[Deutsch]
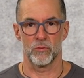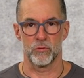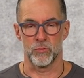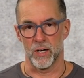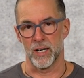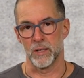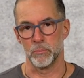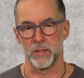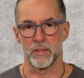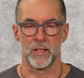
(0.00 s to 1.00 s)
vor
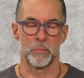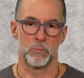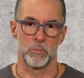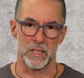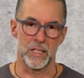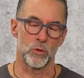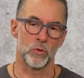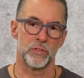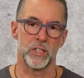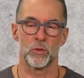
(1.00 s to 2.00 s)
allem mit dem
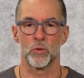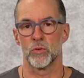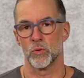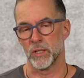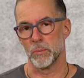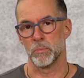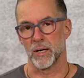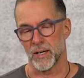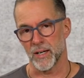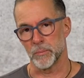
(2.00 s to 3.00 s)
Nidovirus und dem
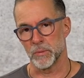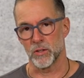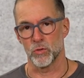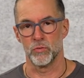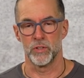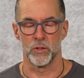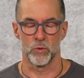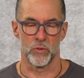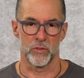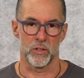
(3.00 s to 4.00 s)

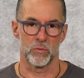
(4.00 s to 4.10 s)
Paramyxovirus.